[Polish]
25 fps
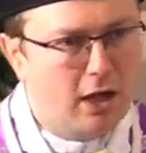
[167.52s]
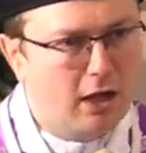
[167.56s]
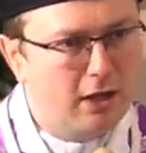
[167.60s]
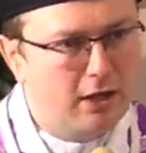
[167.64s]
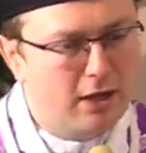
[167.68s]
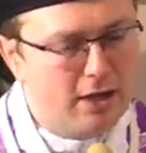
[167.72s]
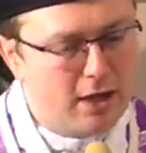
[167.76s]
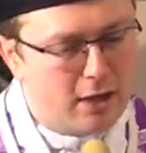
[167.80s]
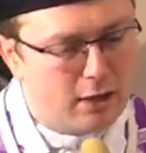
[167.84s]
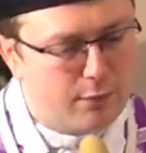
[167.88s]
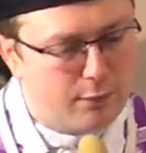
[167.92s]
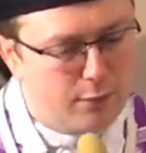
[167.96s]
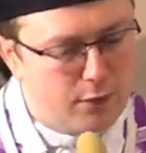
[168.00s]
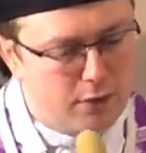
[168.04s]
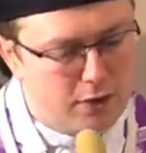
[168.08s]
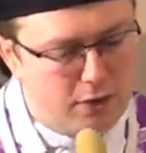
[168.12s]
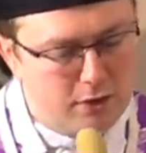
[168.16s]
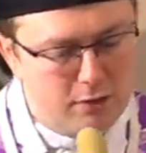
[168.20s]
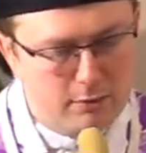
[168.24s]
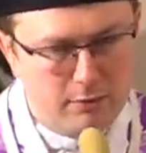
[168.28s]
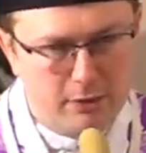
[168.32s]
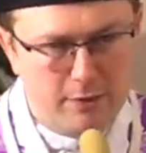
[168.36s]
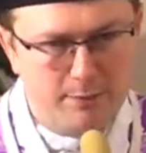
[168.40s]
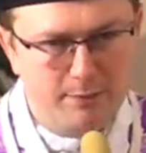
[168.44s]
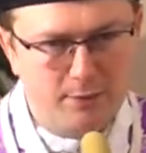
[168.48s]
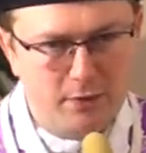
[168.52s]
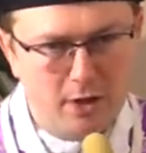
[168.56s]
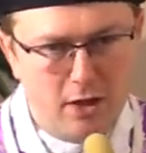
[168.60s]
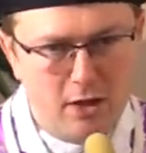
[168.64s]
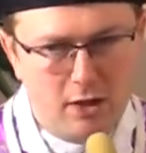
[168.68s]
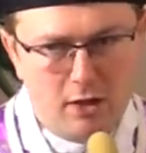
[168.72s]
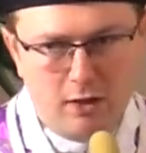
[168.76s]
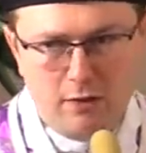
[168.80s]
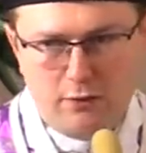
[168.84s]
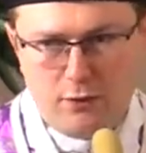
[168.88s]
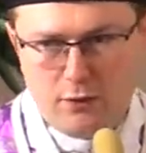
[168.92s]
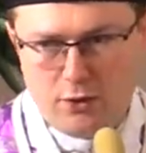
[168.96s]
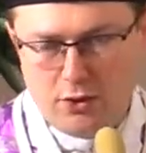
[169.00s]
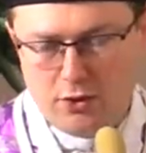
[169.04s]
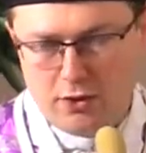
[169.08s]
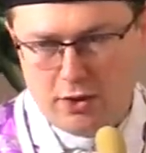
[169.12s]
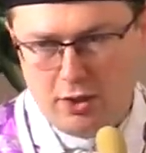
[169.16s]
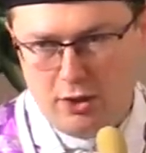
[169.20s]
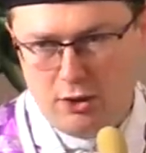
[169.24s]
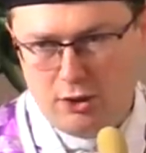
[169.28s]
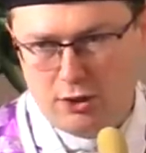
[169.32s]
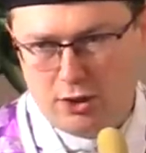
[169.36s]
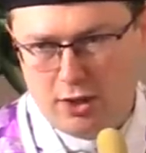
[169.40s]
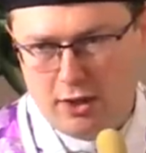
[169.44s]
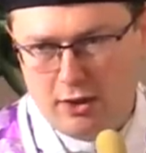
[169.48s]
Ale jak widzimy w
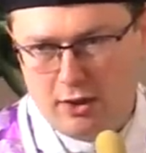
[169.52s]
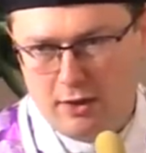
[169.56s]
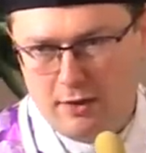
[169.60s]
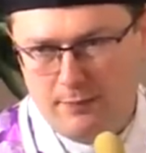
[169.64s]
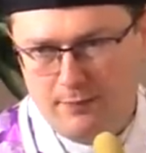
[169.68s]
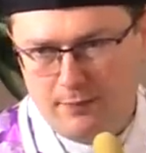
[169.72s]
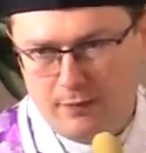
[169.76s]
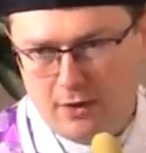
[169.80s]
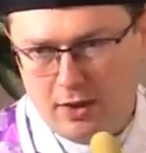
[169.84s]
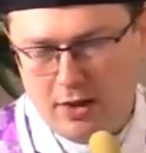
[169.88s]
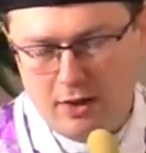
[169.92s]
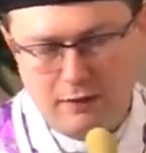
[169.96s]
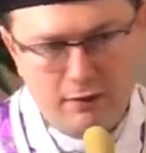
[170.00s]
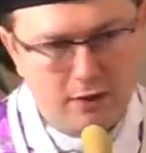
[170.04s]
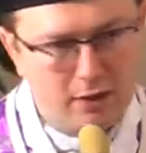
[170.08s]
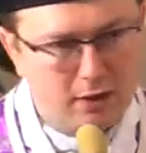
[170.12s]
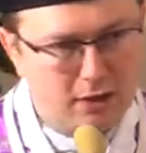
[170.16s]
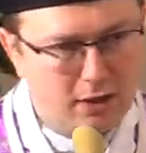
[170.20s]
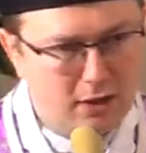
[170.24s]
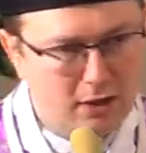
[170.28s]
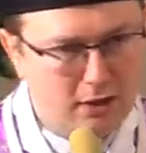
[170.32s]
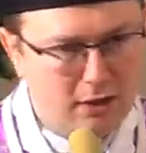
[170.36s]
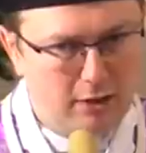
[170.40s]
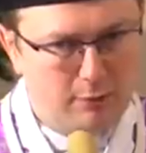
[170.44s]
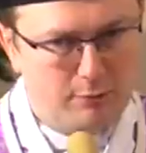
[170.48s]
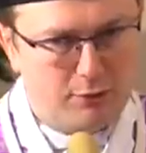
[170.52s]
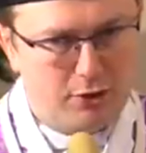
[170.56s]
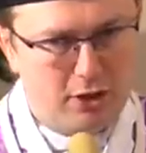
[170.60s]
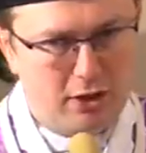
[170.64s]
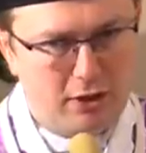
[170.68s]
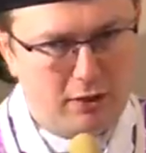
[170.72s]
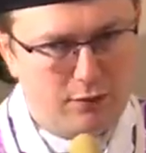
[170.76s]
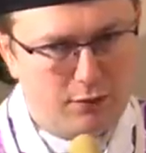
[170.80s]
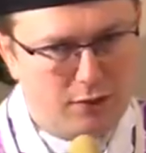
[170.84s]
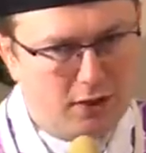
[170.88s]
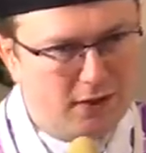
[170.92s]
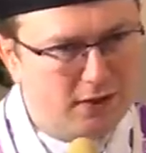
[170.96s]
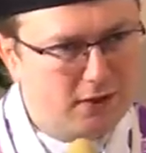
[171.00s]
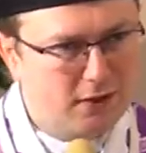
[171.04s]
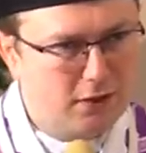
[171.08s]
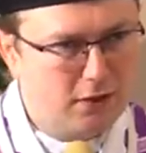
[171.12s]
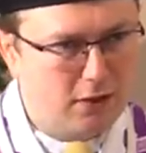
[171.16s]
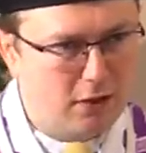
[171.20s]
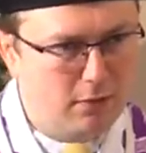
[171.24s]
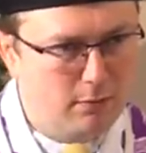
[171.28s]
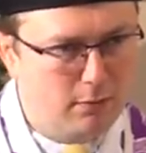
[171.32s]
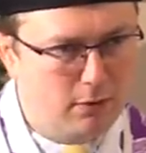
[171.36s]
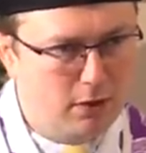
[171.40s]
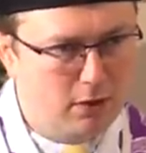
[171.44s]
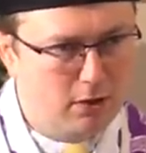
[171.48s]
dzisiejszej Ewangelii przede
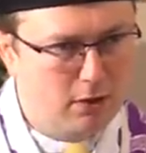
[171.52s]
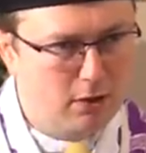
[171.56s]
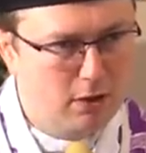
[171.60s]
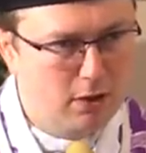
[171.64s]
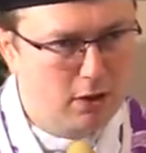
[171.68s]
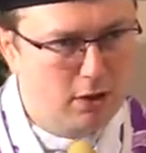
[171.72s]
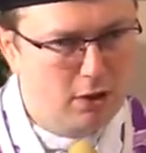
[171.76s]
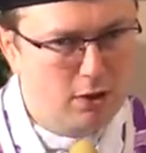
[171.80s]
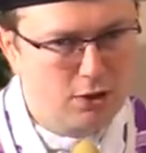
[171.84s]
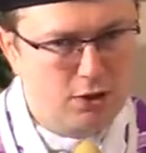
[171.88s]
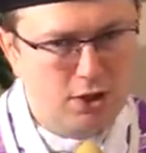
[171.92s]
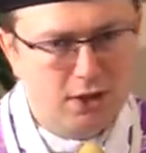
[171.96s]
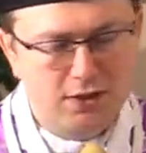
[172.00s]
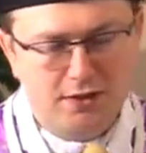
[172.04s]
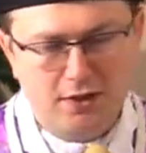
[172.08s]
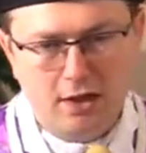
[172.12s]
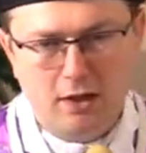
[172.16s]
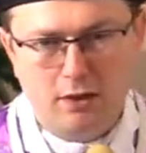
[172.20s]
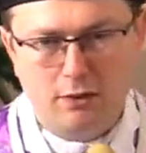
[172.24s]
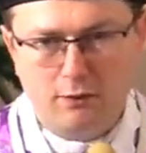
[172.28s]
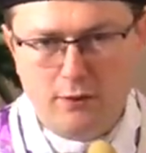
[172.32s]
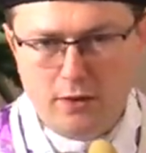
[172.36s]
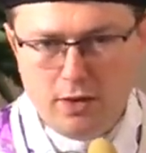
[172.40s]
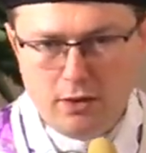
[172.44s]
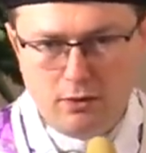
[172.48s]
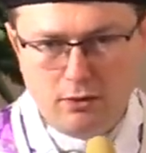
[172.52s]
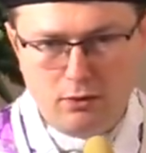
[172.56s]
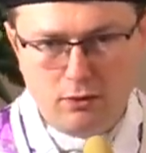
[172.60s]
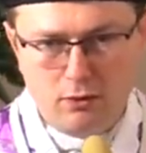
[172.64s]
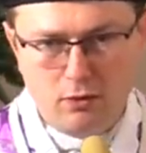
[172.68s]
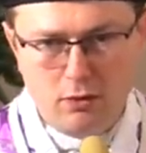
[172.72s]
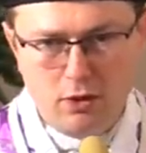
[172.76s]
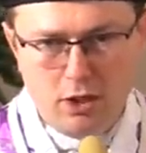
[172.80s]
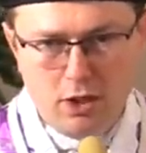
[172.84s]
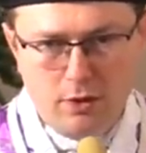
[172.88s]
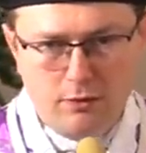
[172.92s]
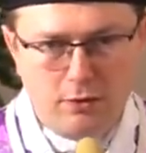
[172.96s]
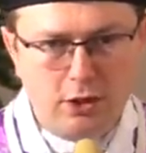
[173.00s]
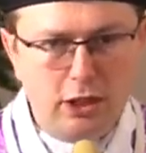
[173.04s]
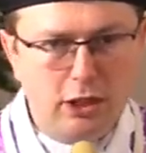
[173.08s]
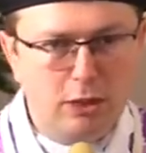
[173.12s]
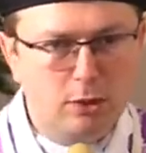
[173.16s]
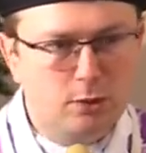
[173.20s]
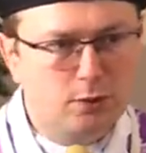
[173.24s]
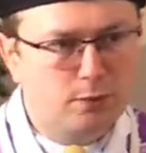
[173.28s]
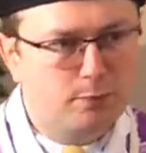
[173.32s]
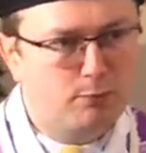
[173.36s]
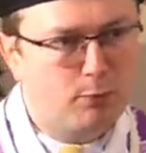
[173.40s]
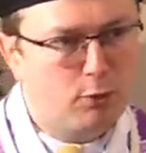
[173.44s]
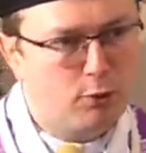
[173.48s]
wszystkim Czas Adwentu nie
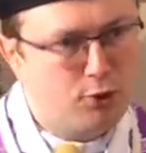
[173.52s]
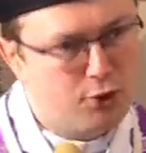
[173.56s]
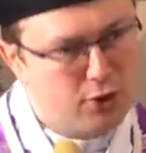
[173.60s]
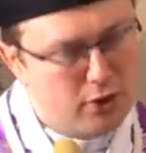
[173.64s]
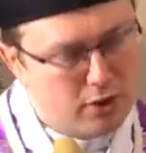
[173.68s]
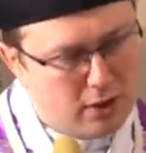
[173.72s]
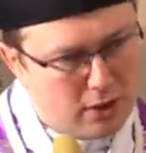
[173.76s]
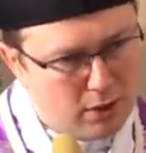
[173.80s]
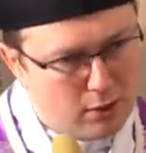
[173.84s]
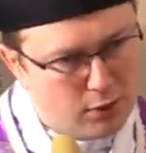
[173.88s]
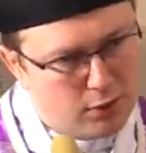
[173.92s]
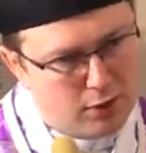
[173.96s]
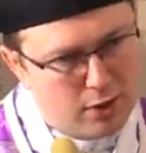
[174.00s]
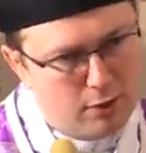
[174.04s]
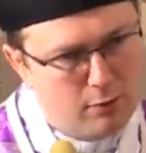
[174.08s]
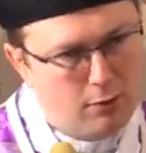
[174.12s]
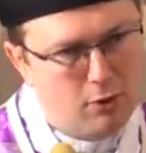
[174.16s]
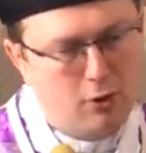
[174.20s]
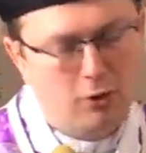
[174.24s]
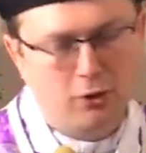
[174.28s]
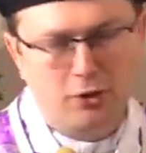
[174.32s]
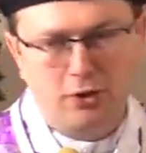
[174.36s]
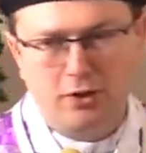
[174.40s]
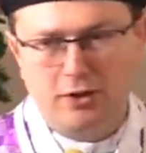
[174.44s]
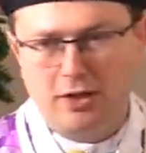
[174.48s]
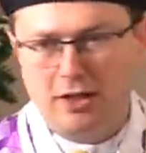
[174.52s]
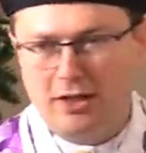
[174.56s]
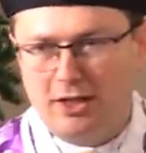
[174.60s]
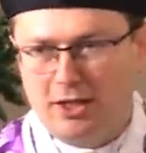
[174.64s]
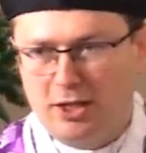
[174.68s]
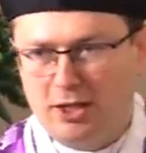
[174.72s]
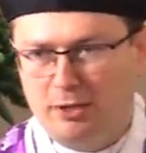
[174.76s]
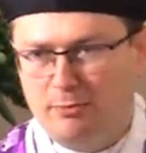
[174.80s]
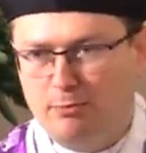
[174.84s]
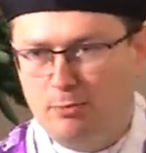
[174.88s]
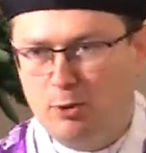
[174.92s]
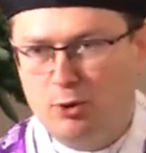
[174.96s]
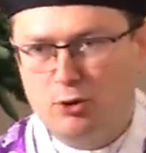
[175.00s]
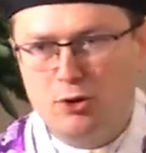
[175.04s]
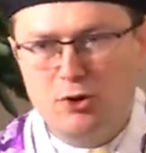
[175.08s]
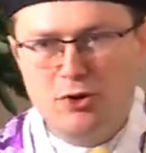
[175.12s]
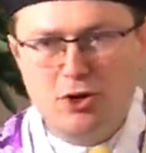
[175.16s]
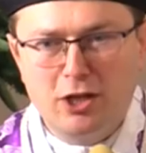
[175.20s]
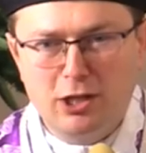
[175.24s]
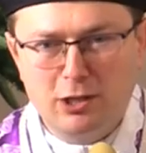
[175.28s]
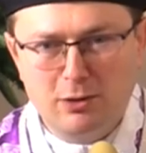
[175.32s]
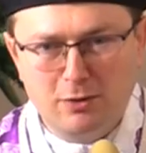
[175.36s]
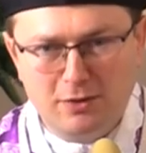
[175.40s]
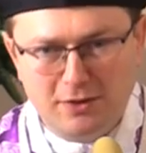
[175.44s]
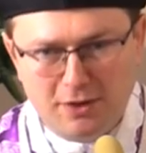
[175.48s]
rozpoczyna się od takich
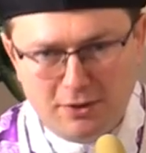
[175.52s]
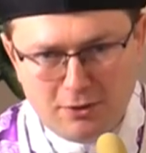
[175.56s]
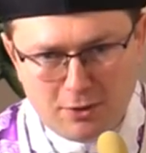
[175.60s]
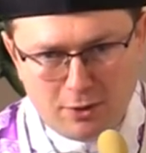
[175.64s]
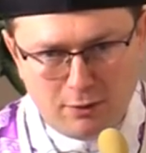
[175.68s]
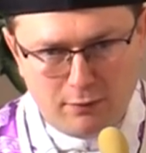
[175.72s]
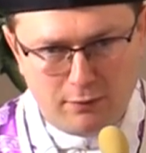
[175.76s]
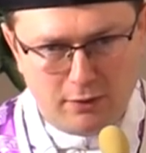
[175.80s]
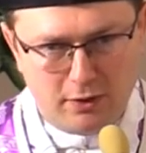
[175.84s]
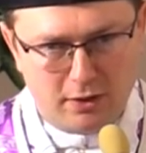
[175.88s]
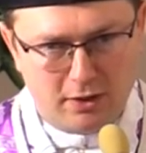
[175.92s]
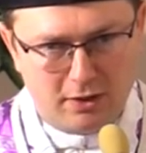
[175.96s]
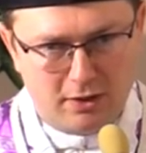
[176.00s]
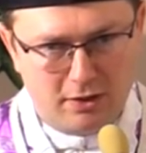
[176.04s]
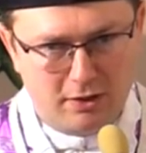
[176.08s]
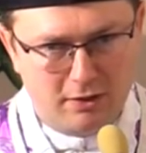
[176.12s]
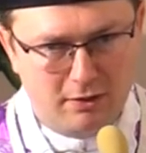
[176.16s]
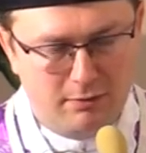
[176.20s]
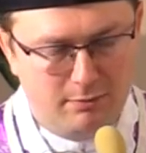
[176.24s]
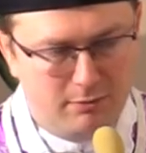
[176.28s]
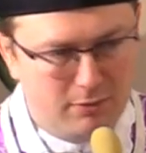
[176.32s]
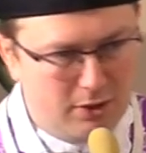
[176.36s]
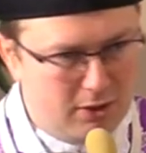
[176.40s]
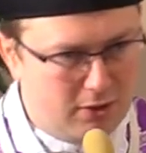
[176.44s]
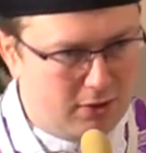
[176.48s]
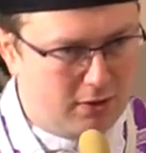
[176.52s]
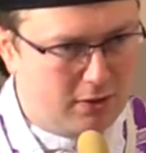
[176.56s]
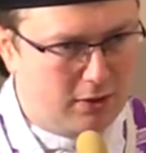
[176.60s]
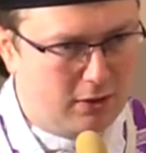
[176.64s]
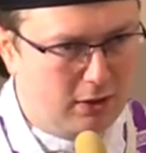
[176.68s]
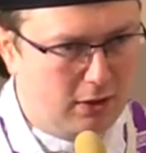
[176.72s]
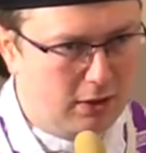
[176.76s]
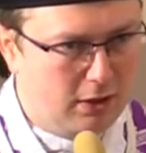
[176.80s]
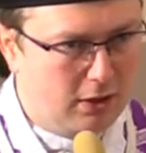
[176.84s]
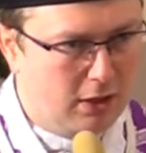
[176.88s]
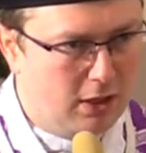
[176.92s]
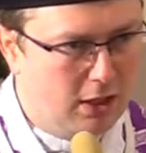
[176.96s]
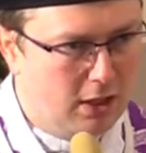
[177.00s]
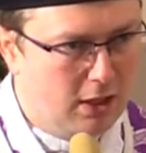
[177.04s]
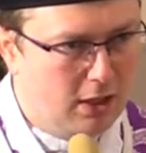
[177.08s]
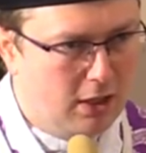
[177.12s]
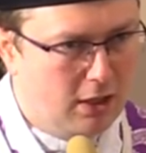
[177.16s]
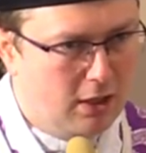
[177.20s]
bożonarodzeniowych myśli.